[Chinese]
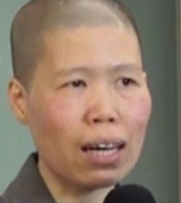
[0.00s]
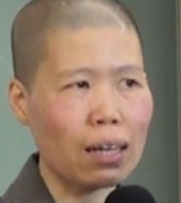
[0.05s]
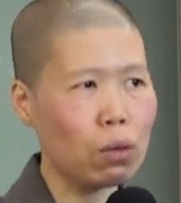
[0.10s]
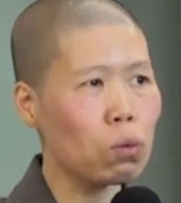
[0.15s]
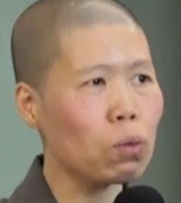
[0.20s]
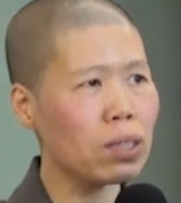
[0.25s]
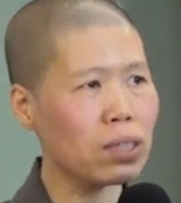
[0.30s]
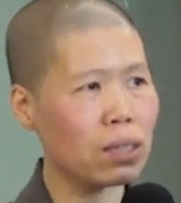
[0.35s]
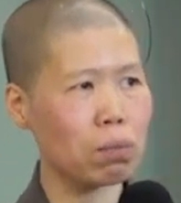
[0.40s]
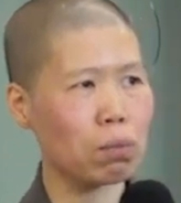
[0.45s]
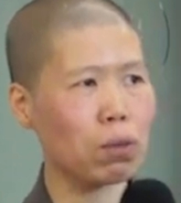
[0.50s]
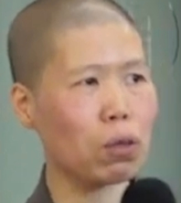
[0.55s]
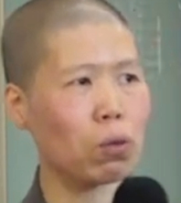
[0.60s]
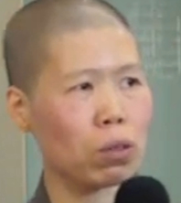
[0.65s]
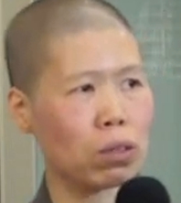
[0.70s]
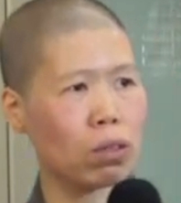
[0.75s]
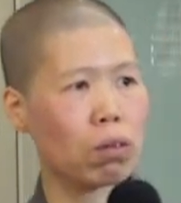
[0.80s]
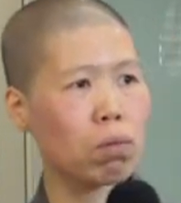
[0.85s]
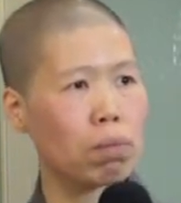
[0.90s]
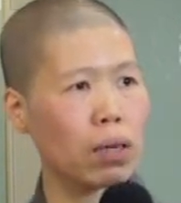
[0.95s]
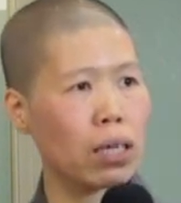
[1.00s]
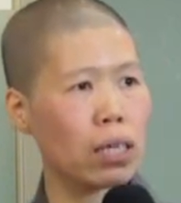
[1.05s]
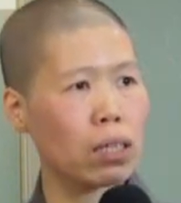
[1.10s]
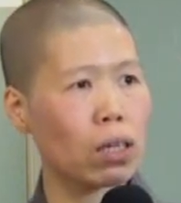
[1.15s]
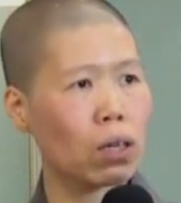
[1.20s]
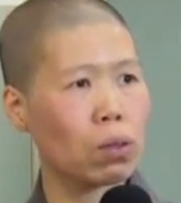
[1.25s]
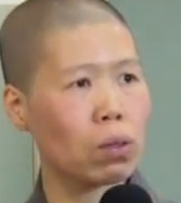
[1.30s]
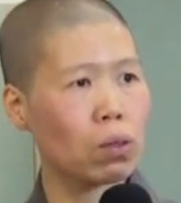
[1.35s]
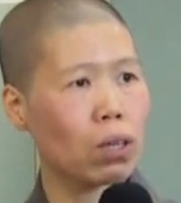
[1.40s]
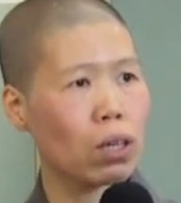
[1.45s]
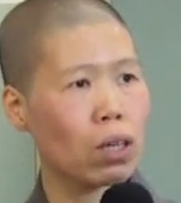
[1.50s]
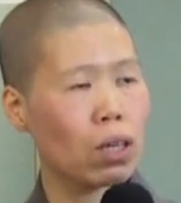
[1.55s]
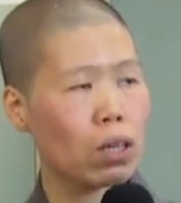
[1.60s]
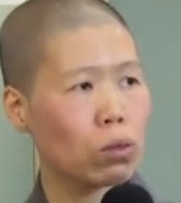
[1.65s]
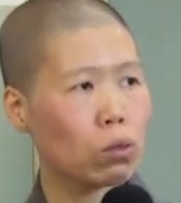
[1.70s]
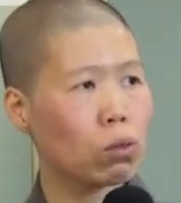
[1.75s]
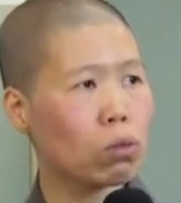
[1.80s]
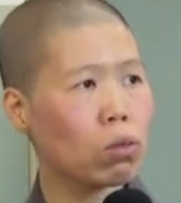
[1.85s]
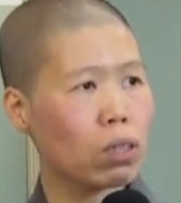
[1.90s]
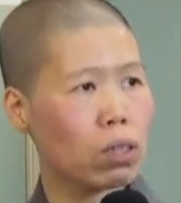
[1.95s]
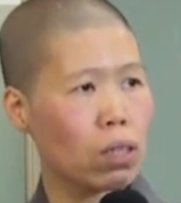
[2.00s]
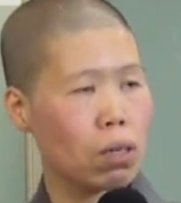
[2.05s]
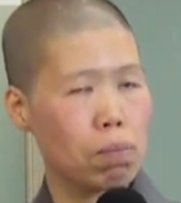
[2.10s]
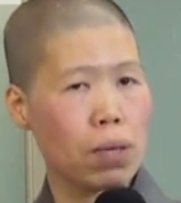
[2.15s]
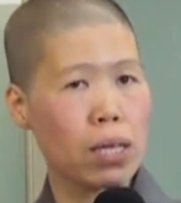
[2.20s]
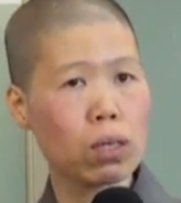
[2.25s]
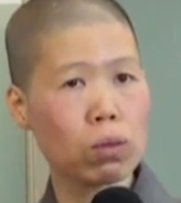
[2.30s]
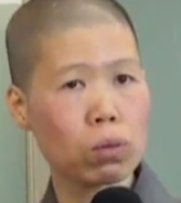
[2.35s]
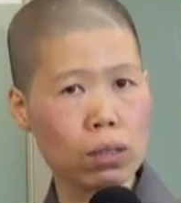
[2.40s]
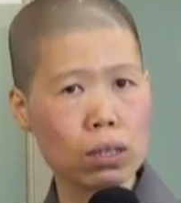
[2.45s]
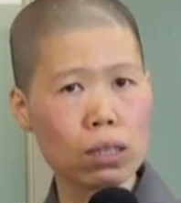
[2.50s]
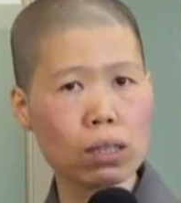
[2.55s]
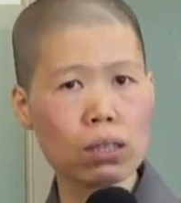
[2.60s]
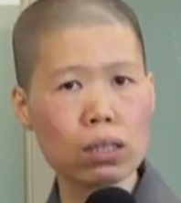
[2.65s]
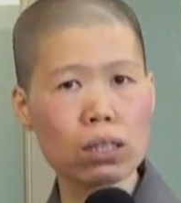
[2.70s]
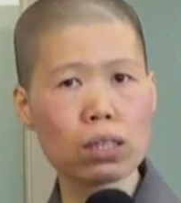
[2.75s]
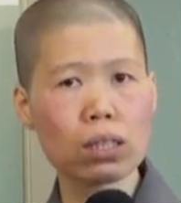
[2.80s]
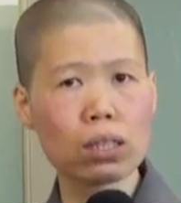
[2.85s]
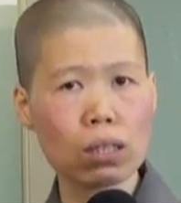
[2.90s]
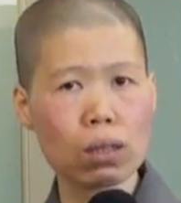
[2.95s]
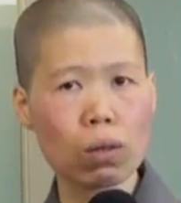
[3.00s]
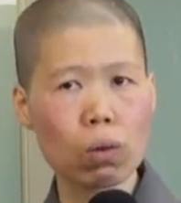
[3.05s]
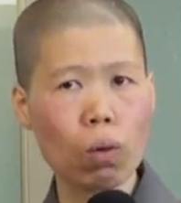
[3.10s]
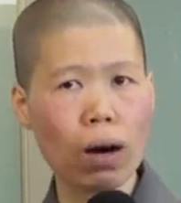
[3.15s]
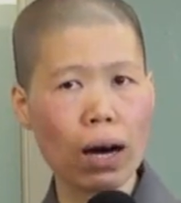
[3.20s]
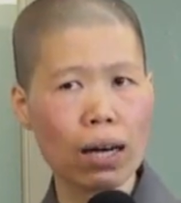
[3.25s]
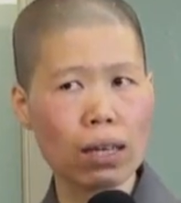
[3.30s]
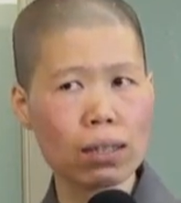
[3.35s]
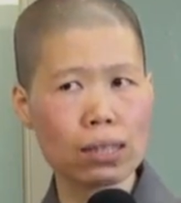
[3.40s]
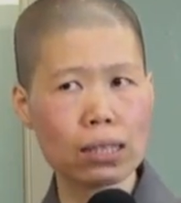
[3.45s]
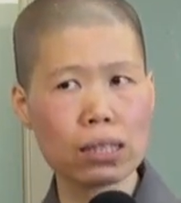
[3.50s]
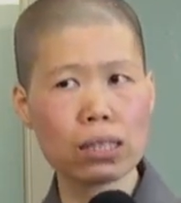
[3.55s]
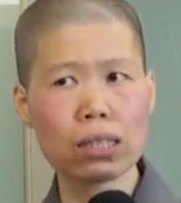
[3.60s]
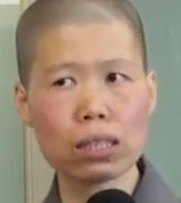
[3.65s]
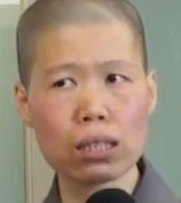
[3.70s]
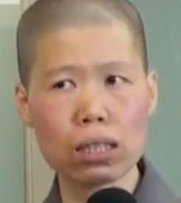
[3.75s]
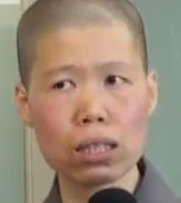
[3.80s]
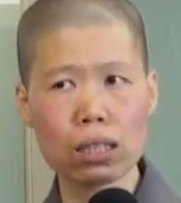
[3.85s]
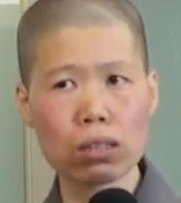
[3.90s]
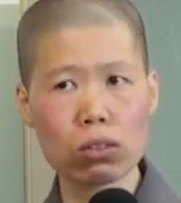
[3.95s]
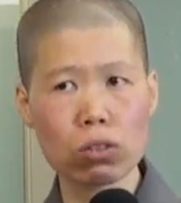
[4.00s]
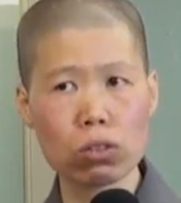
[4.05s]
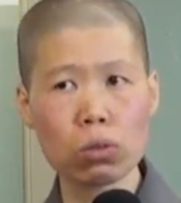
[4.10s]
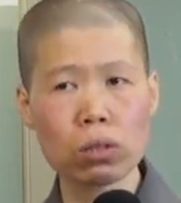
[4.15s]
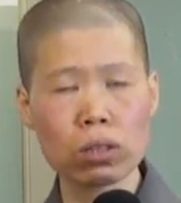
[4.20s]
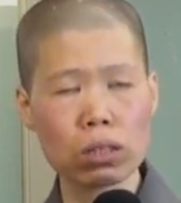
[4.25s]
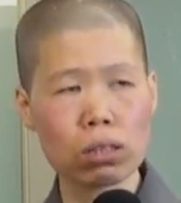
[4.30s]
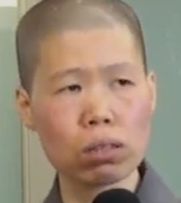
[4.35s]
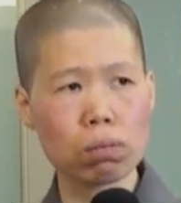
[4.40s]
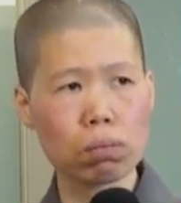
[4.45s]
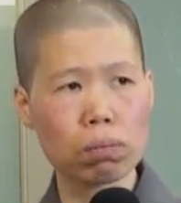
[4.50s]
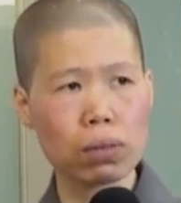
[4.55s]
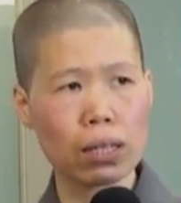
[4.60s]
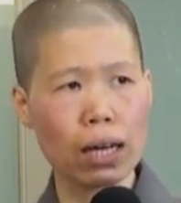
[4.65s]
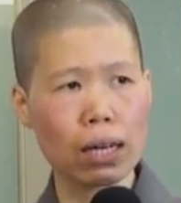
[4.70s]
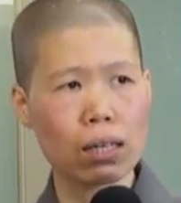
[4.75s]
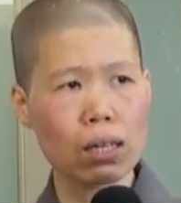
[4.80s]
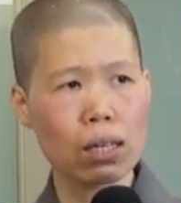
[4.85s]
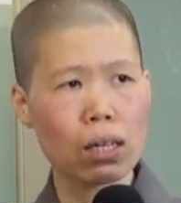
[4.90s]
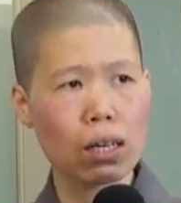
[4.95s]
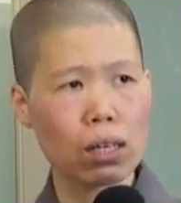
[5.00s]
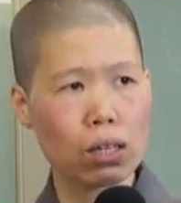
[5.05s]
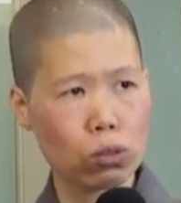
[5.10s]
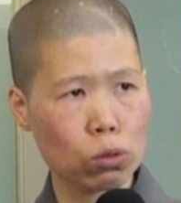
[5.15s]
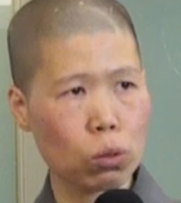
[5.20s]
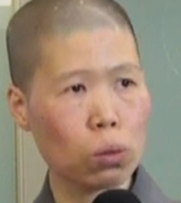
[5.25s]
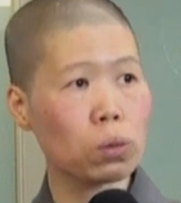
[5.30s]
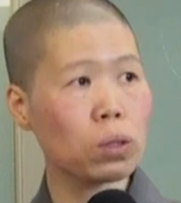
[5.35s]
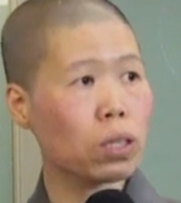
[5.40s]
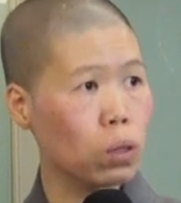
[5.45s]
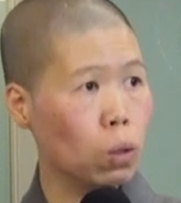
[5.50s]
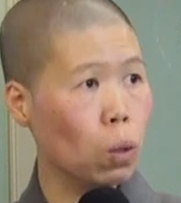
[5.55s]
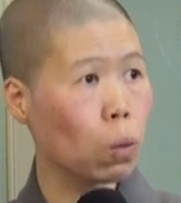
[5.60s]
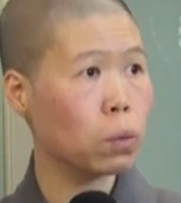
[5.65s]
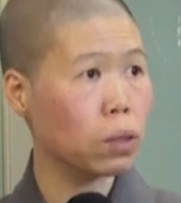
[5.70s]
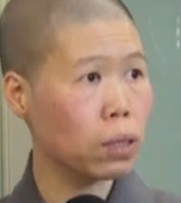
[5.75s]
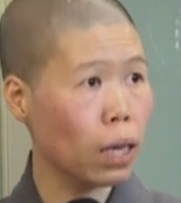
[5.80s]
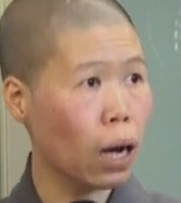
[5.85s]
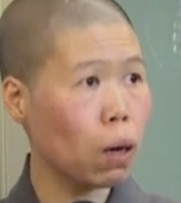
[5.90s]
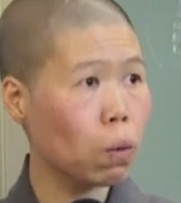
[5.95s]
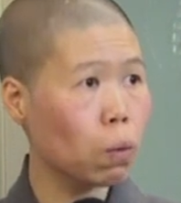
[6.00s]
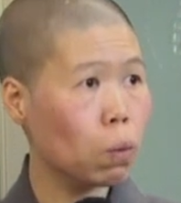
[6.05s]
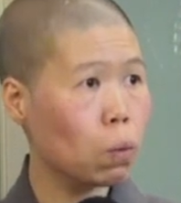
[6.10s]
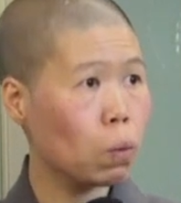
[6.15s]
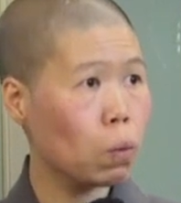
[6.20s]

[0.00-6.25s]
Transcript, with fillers: 难，为什么我都没有？如果你没有正性的话，其实你的修行怎么样，很容易动摇。